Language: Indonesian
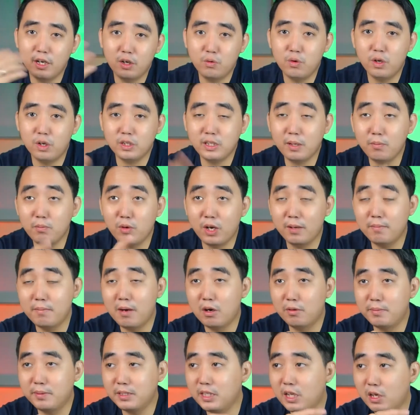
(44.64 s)
dua, saya mulai
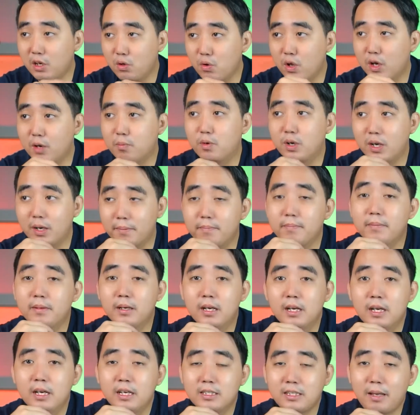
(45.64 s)
bangun bisnis dari 2006
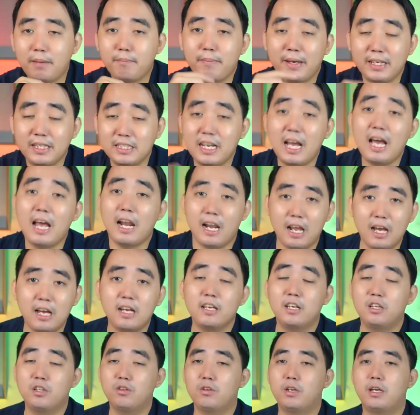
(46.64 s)
sampai
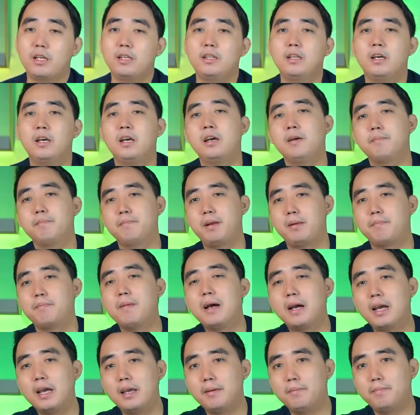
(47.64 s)
sekarang gitu kan.
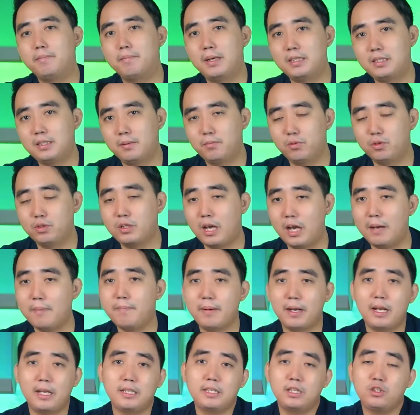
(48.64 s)
Berbagai macam usaha
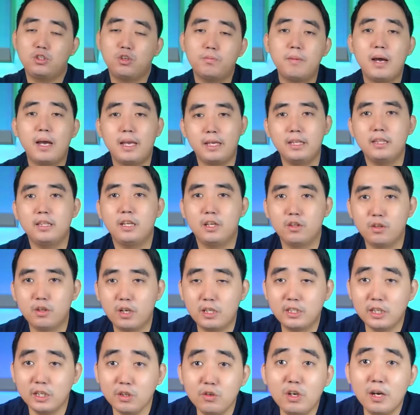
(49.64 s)
pernah saya cobain gitu dan
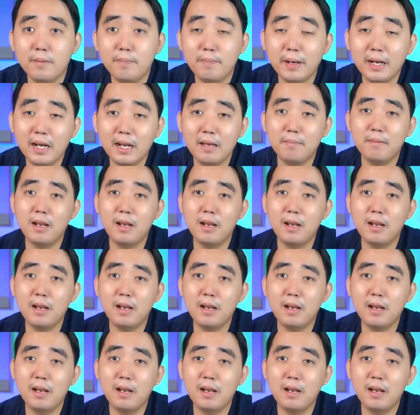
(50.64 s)
saya juga pernah